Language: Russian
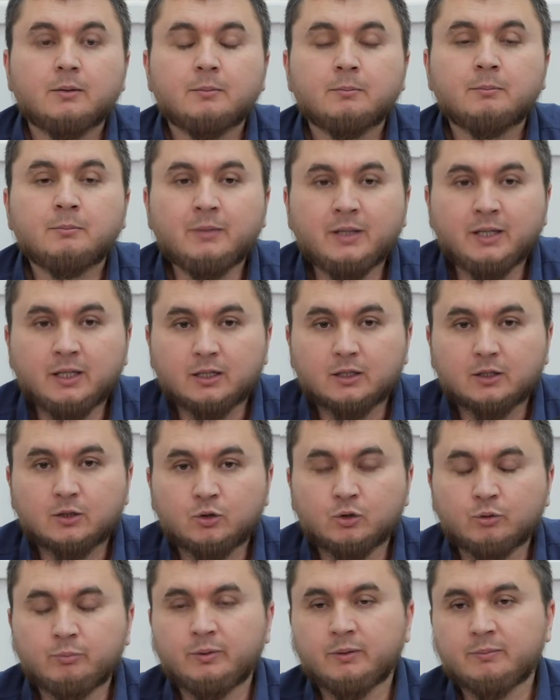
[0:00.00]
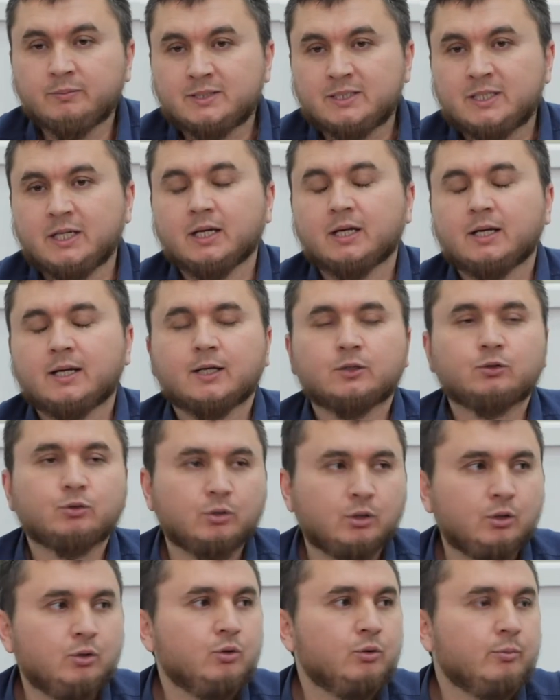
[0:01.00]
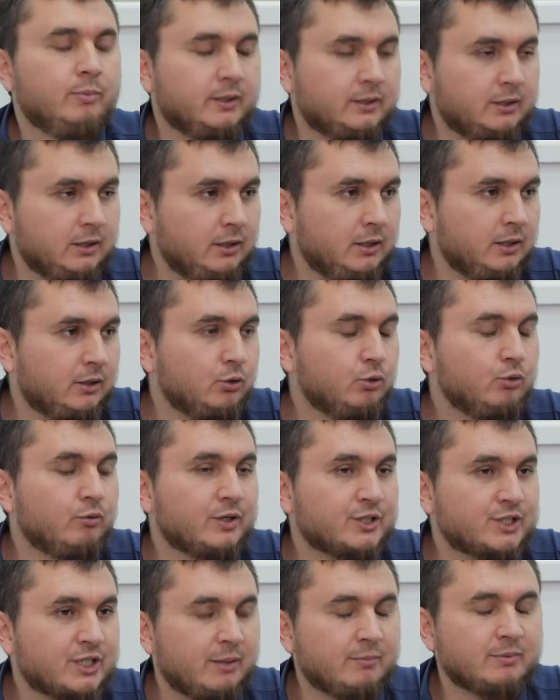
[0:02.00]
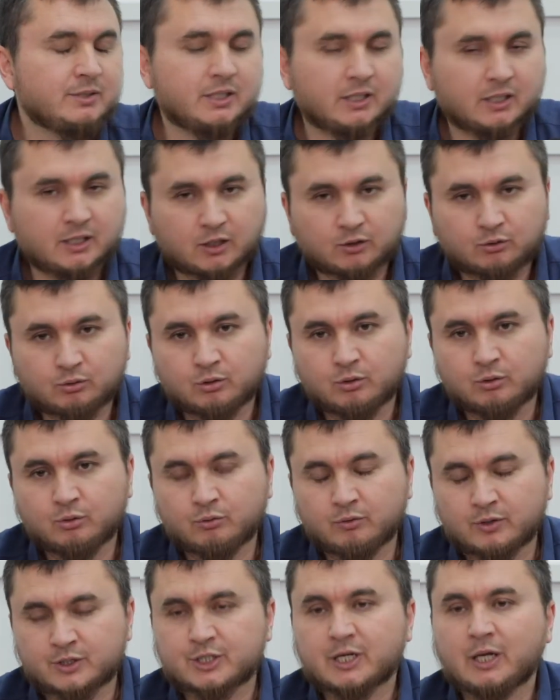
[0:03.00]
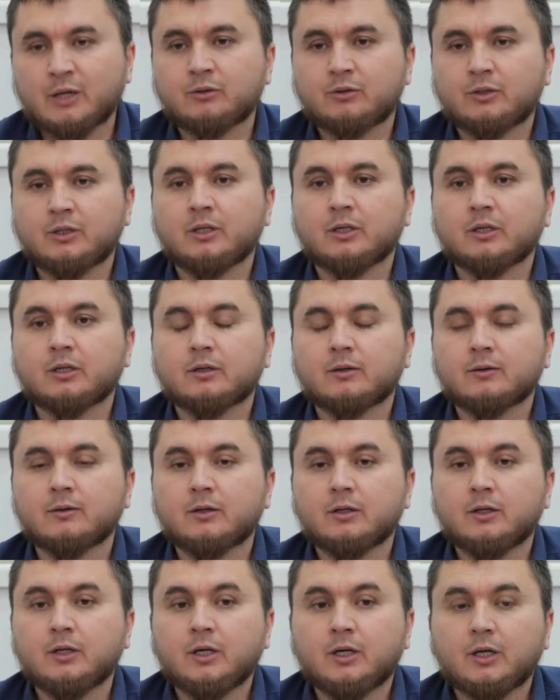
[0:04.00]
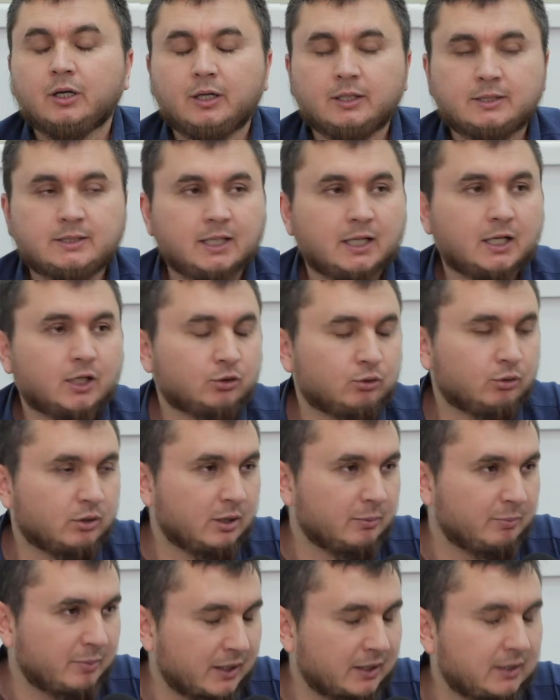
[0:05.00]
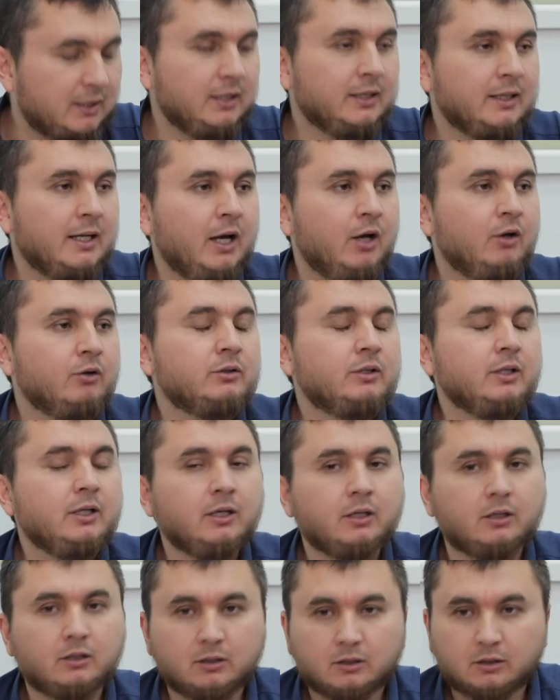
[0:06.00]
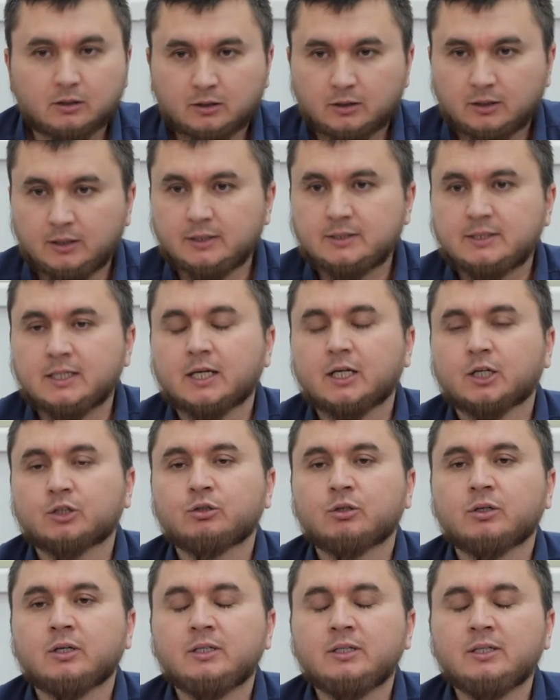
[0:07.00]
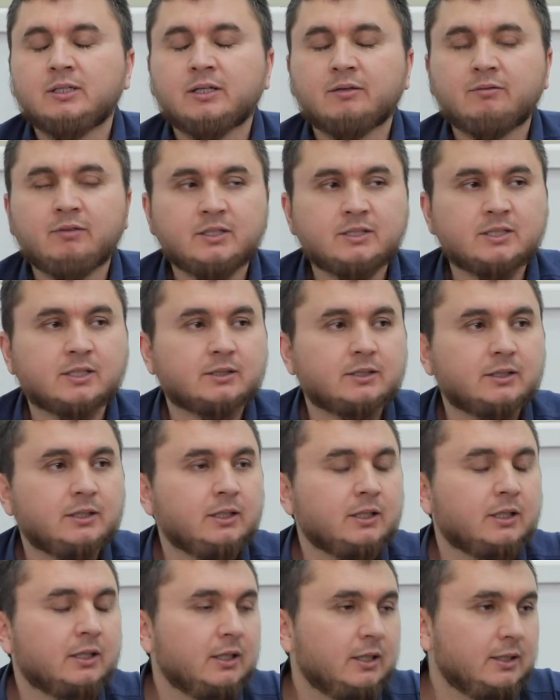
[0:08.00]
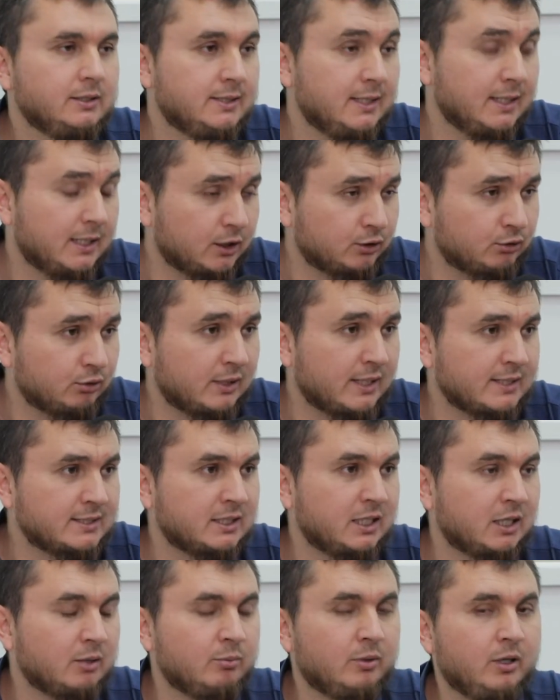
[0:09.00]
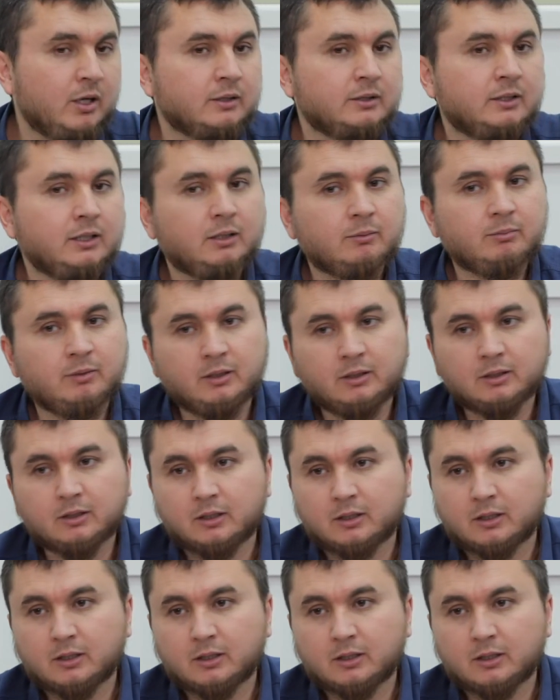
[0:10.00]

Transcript: Мы любим тех, которые любят их, и уважаем тех, которые уважают их. И те, которые проклинают их, и те, которые ненавидят их, те, которые оскорбляют их, мы